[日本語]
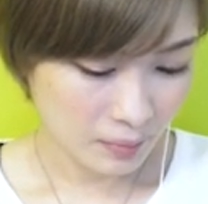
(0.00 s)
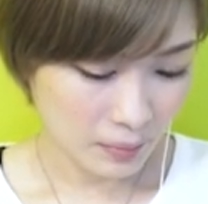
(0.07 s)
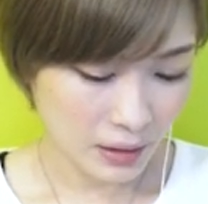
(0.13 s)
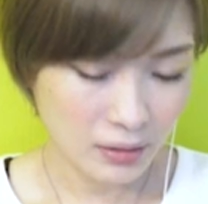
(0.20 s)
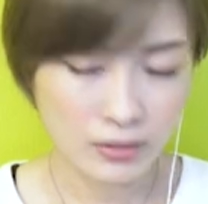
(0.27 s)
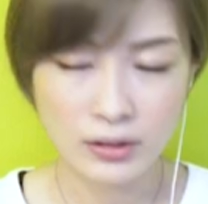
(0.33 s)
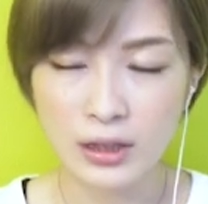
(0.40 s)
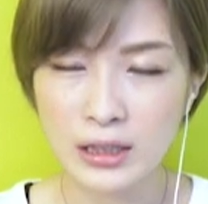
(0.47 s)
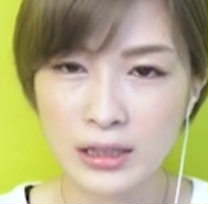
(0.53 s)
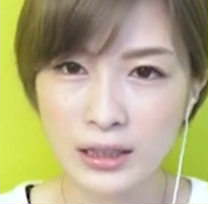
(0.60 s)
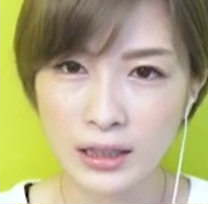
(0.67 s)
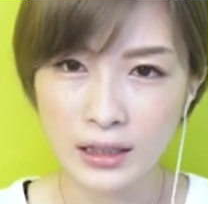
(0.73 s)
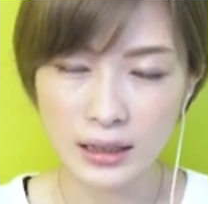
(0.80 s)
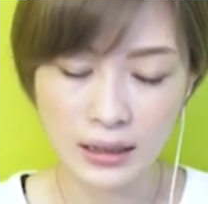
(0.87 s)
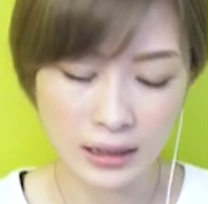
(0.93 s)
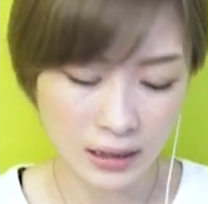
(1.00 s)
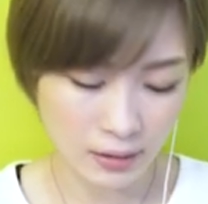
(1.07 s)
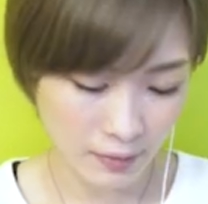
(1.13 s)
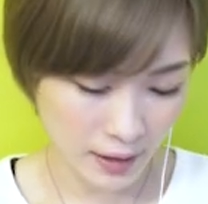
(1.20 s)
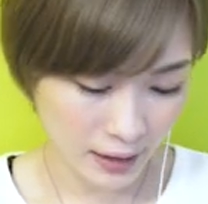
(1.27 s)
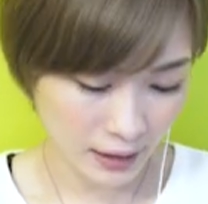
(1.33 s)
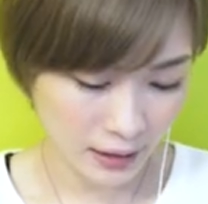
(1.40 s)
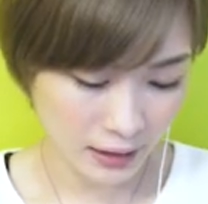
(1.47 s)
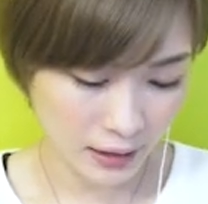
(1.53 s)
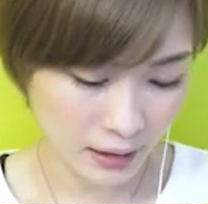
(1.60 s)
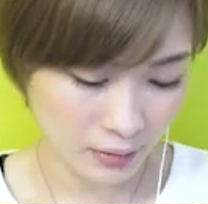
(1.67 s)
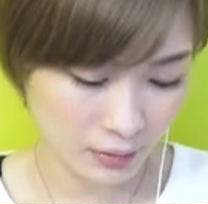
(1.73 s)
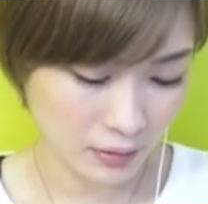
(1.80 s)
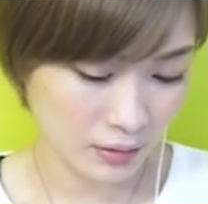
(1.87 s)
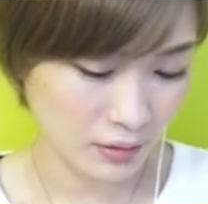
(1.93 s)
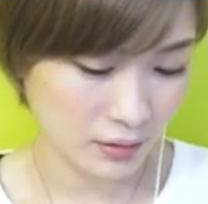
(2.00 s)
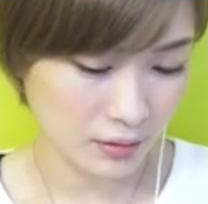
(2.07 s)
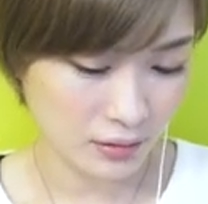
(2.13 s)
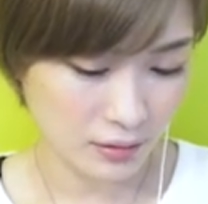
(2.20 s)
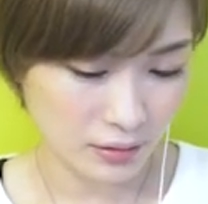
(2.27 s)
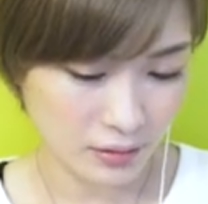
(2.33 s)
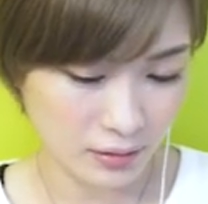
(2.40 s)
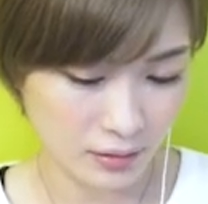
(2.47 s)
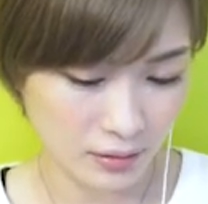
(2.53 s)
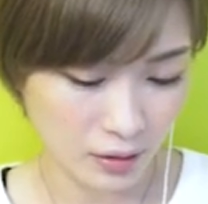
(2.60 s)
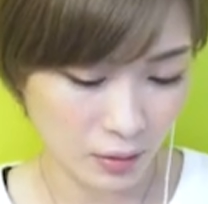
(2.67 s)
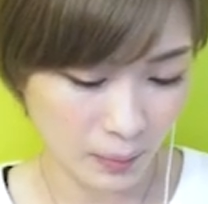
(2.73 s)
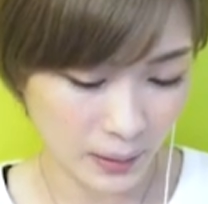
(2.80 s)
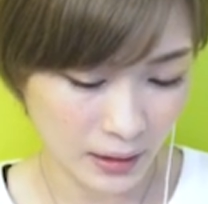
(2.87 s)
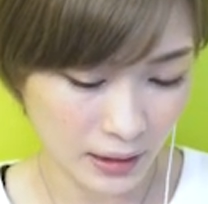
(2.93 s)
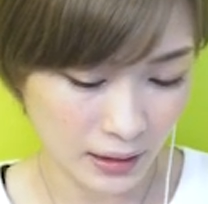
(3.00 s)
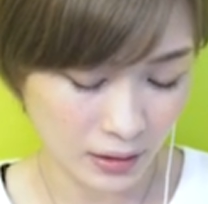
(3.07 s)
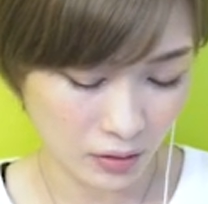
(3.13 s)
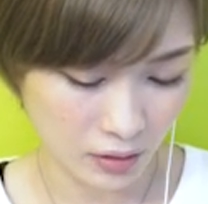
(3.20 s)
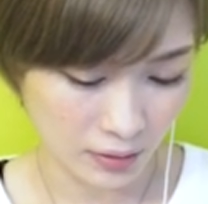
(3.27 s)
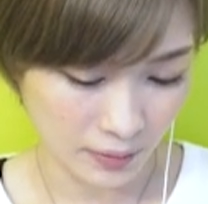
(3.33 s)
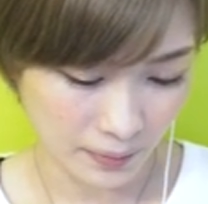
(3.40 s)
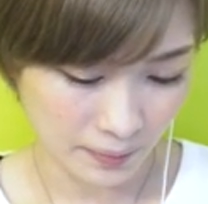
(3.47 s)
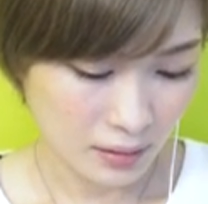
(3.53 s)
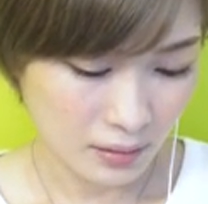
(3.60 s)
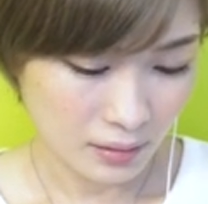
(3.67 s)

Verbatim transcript: 巫女の力だけでは英霊を呼べないと。